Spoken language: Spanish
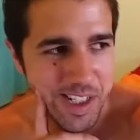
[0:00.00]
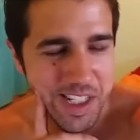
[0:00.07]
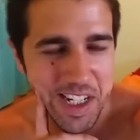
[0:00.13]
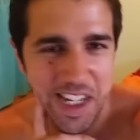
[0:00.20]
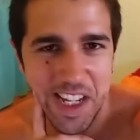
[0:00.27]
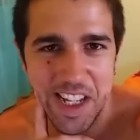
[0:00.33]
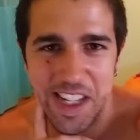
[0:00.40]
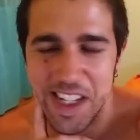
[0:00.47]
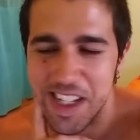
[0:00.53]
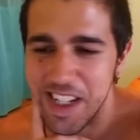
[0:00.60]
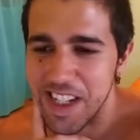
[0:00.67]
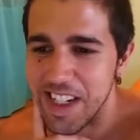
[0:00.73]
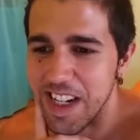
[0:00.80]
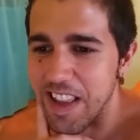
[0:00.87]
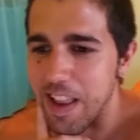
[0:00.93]
Así que
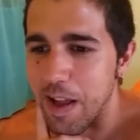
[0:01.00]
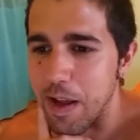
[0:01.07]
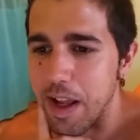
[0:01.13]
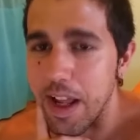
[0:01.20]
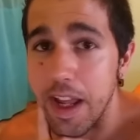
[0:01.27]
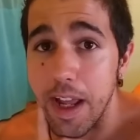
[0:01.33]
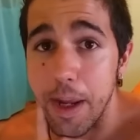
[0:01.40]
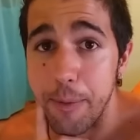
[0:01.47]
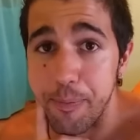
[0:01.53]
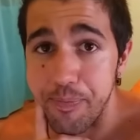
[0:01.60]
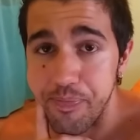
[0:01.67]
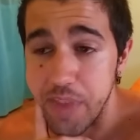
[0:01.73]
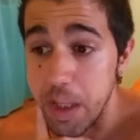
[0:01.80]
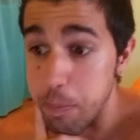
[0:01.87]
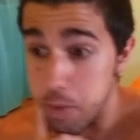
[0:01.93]
nada,
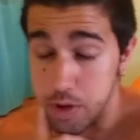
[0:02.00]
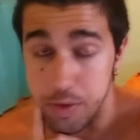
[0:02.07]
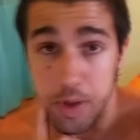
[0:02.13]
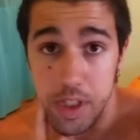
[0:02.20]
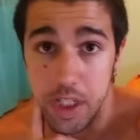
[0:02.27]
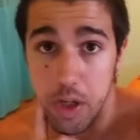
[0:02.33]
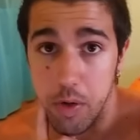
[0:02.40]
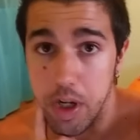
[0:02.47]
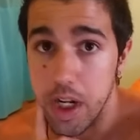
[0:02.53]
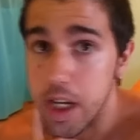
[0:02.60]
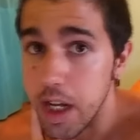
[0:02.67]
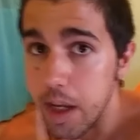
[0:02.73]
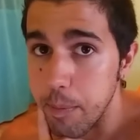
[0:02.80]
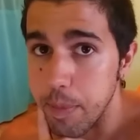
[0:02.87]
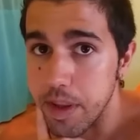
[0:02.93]
em, y por suerte ahora
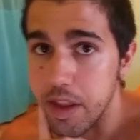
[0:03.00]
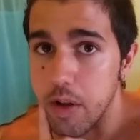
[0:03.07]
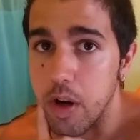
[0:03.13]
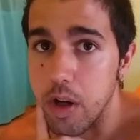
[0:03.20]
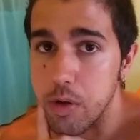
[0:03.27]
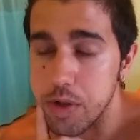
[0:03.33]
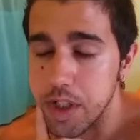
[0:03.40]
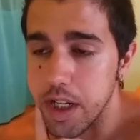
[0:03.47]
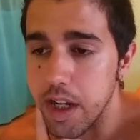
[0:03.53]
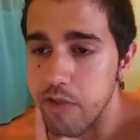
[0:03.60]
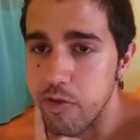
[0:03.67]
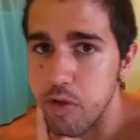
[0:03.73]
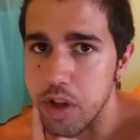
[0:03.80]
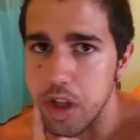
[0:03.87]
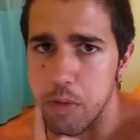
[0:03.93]
ha empezado la cosa
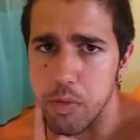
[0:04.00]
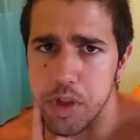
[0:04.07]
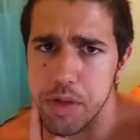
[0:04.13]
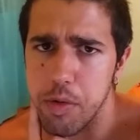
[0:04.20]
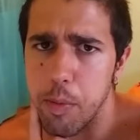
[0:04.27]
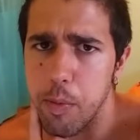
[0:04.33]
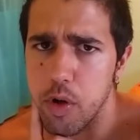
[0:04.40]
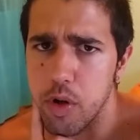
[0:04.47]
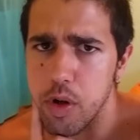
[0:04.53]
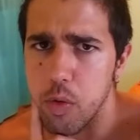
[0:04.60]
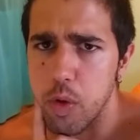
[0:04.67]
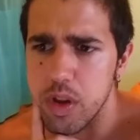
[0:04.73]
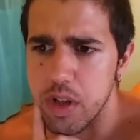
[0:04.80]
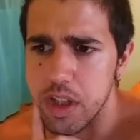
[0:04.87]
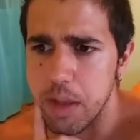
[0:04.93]
a funcionar muchísimo mejor en
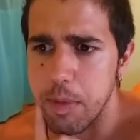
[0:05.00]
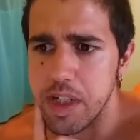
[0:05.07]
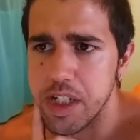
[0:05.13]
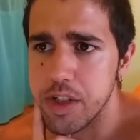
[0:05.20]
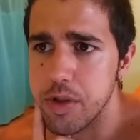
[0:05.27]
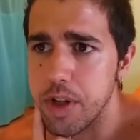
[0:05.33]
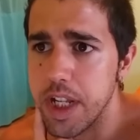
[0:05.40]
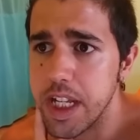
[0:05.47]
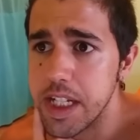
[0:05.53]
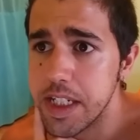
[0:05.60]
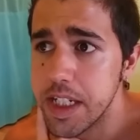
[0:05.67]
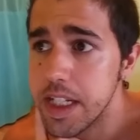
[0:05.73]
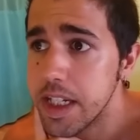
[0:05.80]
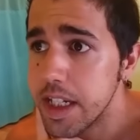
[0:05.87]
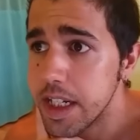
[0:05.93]
cuanto al tema
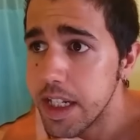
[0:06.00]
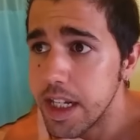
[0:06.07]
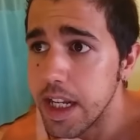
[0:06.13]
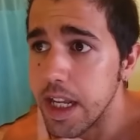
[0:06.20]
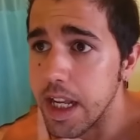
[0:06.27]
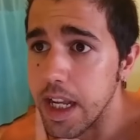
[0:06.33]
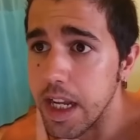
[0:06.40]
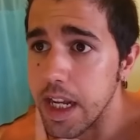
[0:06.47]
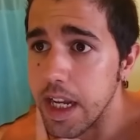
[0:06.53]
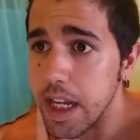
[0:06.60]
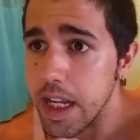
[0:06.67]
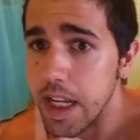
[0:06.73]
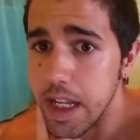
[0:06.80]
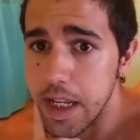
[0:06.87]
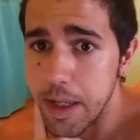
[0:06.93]
asesorías.
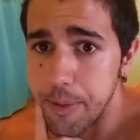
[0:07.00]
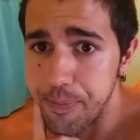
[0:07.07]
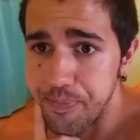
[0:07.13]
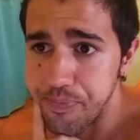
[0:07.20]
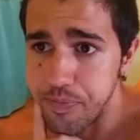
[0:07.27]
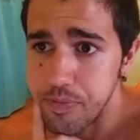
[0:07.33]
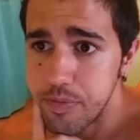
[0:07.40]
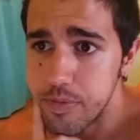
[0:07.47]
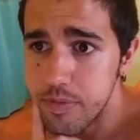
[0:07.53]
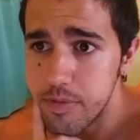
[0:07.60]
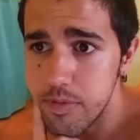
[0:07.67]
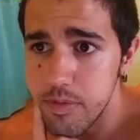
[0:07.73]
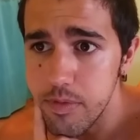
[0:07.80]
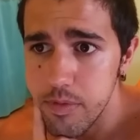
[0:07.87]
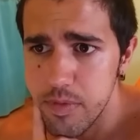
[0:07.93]
Em,
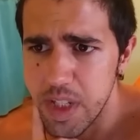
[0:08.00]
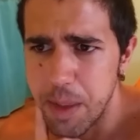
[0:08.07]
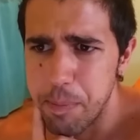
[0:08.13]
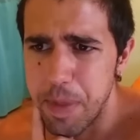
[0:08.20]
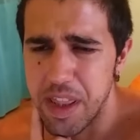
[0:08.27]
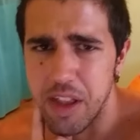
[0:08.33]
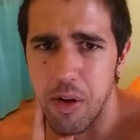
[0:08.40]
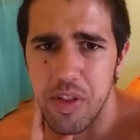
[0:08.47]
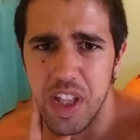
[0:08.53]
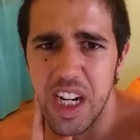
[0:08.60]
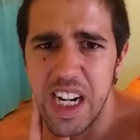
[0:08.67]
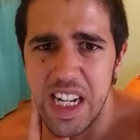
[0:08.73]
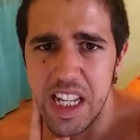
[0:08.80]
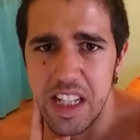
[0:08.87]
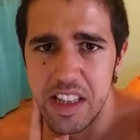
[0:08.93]
he empezado a hacer
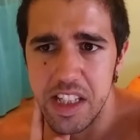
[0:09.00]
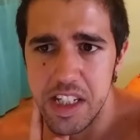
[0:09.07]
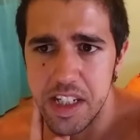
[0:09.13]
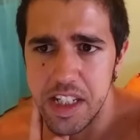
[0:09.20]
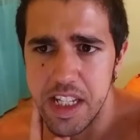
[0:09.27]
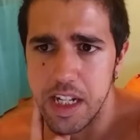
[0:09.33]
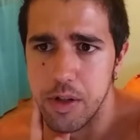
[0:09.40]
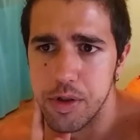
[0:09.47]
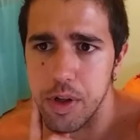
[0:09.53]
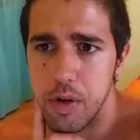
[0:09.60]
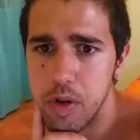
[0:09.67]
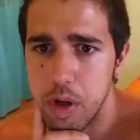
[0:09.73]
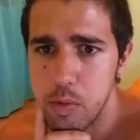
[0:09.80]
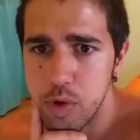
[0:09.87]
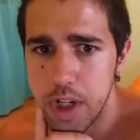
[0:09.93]
clientes, ya no
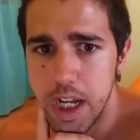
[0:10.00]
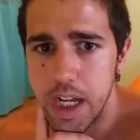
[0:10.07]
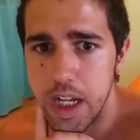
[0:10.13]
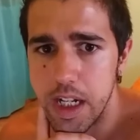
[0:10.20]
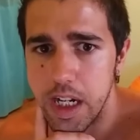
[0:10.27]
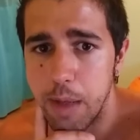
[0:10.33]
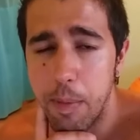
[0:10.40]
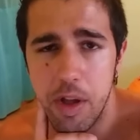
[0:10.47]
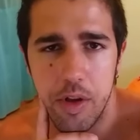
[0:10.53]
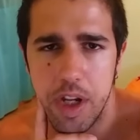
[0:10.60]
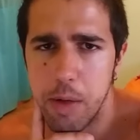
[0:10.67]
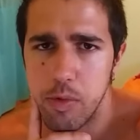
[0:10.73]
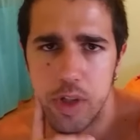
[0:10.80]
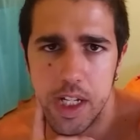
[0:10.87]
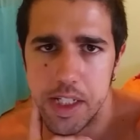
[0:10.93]
solo que busca, la
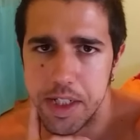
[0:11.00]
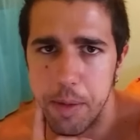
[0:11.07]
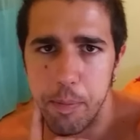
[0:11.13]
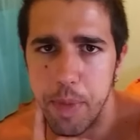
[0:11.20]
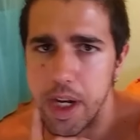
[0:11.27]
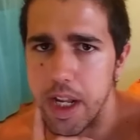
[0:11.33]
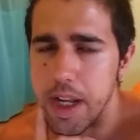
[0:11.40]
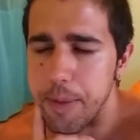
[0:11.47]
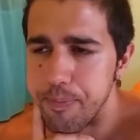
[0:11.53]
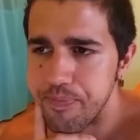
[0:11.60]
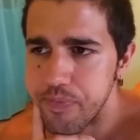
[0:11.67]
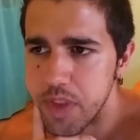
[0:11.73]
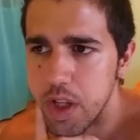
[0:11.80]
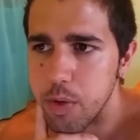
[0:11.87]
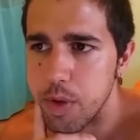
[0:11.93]
mayoría busca siempre
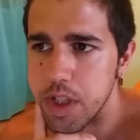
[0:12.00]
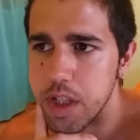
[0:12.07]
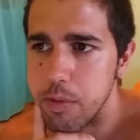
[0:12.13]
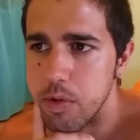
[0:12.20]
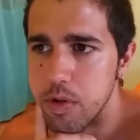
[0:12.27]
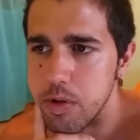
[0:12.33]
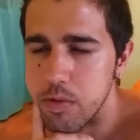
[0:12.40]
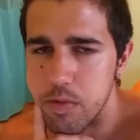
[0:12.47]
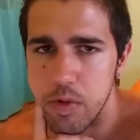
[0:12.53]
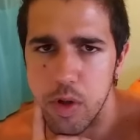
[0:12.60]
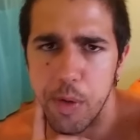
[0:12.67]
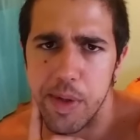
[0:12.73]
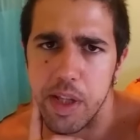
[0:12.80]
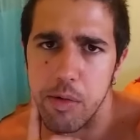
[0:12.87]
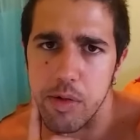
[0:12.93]
objetivo, un
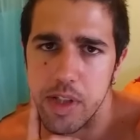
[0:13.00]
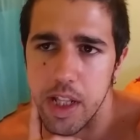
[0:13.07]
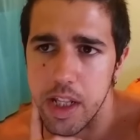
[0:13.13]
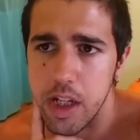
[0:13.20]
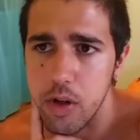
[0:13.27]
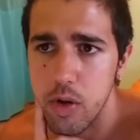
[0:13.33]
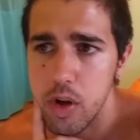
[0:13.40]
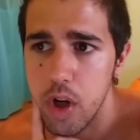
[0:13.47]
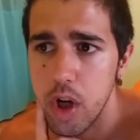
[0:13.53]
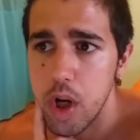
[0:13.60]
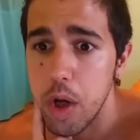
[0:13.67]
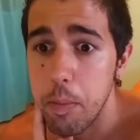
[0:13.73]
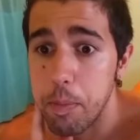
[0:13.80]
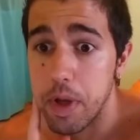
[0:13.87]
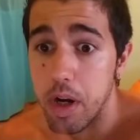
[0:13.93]
objetivo estético,
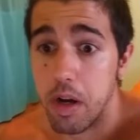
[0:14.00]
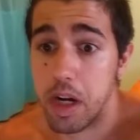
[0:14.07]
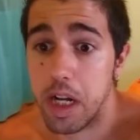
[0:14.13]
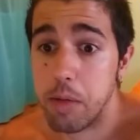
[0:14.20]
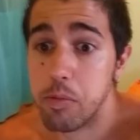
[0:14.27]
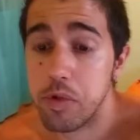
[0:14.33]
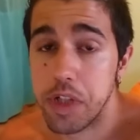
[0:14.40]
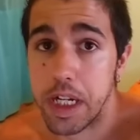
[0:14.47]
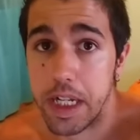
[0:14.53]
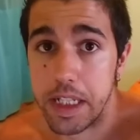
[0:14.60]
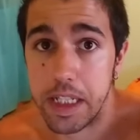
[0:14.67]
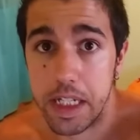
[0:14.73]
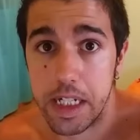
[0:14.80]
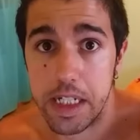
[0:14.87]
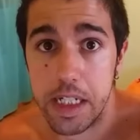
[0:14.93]
pero ahora hay mucha
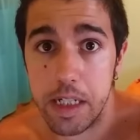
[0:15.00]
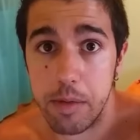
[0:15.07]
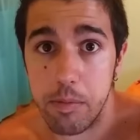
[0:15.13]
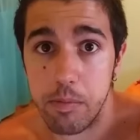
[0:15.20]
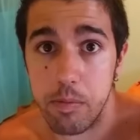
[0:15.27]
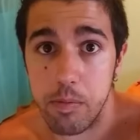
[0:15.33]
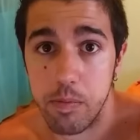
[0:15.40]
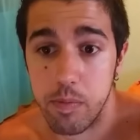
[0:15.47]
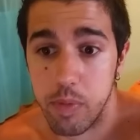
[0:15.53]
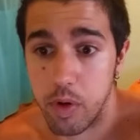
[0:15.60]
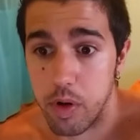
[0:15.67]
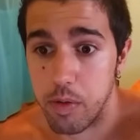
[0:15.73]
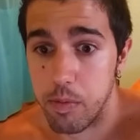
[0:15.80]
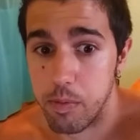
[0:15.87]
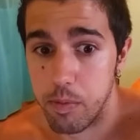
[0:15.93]
gente que mm,
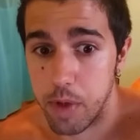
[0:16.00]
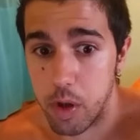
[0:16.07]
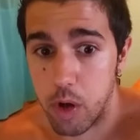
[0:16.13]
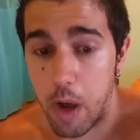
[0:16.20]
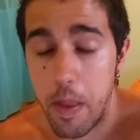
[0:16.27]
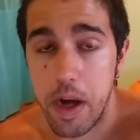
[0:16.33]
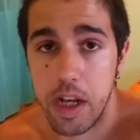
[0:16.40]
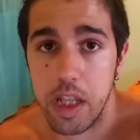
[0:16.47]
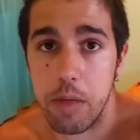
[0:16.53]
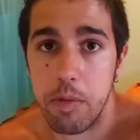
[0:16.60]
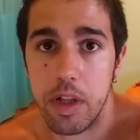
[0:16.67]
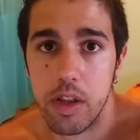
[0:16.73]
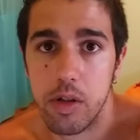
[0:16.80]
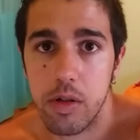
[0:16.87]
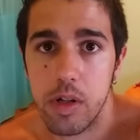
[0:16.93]
por mejora de
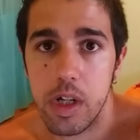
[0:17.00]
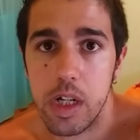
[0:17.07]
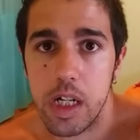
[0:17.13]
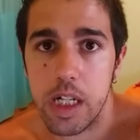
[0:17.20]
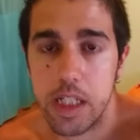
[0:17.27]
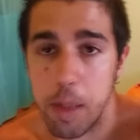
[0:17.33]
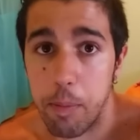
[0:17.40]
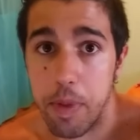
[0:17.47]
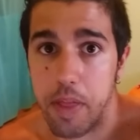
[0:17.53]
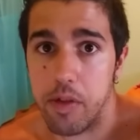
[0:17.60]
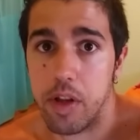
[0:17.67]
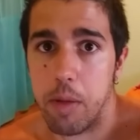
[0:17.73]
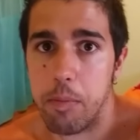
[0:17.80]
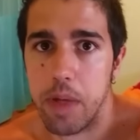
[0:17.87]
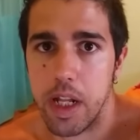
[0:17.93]
rendimiento está
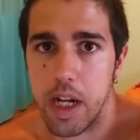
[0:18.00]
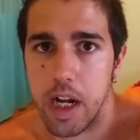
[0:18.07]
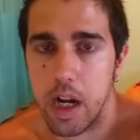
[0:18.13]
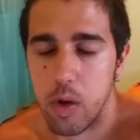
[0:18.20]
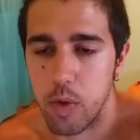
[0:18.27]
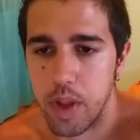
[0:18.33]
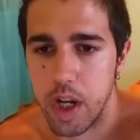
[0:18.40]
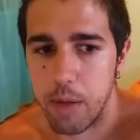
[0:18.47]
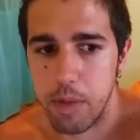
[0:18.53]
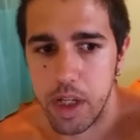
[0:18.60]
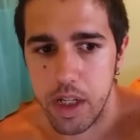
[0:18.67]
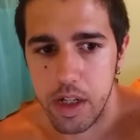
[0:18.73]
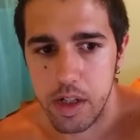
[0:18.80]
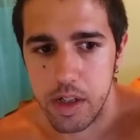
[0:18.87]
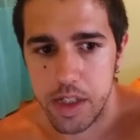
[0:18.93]
empezando también a acudir a
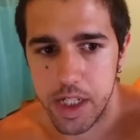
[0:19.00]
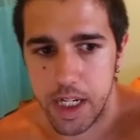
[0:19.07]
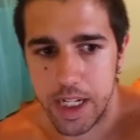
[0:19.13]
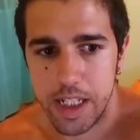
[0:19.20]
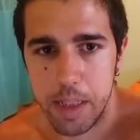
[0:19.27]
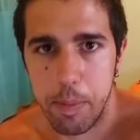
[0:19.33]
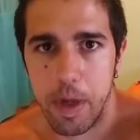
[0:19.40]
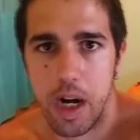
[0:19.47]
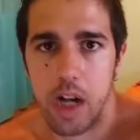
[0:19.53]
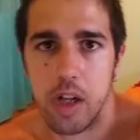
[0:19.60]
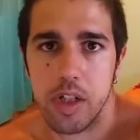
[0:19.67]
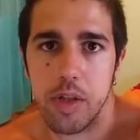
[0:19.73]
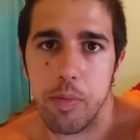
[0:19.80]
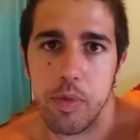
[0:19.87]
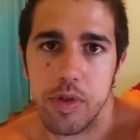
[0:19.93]
mí. O sea, gente para
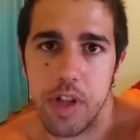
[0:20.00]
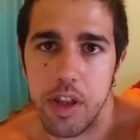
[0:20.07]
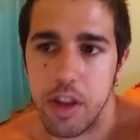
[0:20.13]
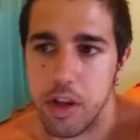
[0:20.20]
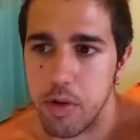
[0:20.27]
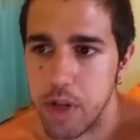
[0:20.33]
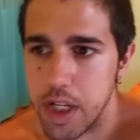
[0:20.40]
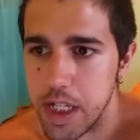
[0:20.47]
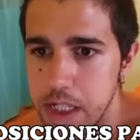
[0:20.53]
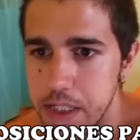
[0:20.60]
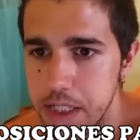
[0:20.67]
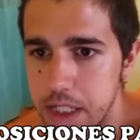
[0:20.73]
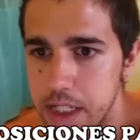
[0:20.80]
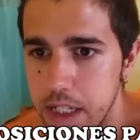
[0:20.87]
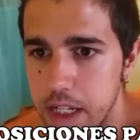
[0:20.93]
las
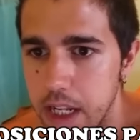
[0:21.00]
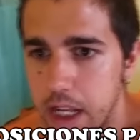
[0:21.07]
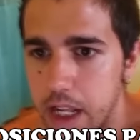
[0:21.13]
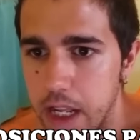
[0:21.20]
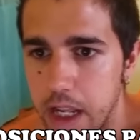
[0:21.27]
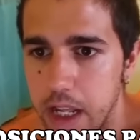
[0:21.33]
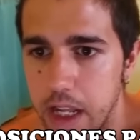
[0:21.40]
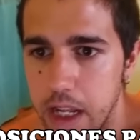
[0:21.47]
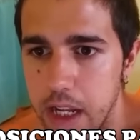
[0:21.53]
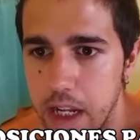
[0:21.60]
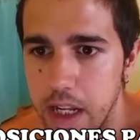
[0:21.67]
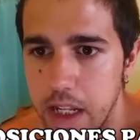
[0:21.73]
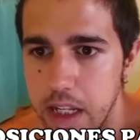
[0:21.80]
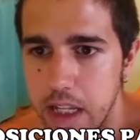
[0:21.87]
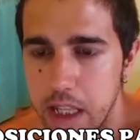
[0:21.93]
oposiciones
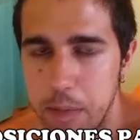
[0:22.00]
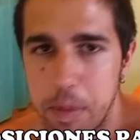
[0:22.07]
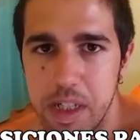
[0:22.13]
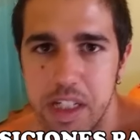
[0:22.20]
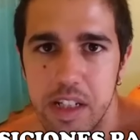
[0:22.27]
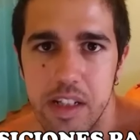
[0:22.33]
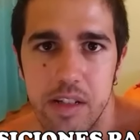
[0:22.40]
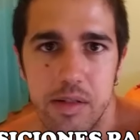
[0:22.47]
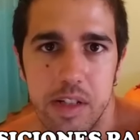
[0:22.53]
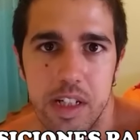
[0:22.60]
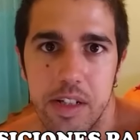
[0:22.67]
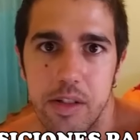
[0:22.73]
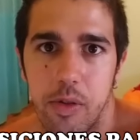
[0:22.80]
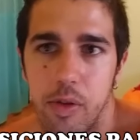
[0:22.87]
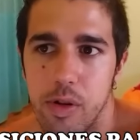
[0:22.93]
eh, y además
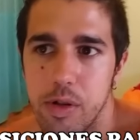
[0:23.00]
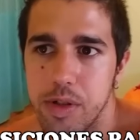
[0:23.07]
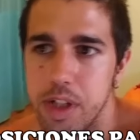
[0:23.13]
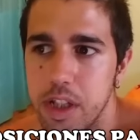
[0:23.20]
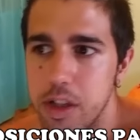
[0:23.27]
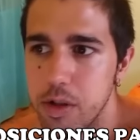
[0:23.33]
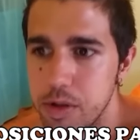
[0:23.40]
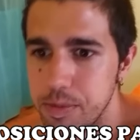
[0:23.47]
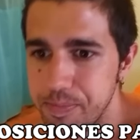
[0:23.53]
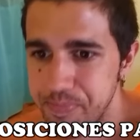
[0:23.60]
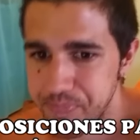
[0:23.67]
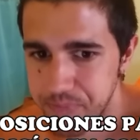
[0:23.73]
desde todos los sitios.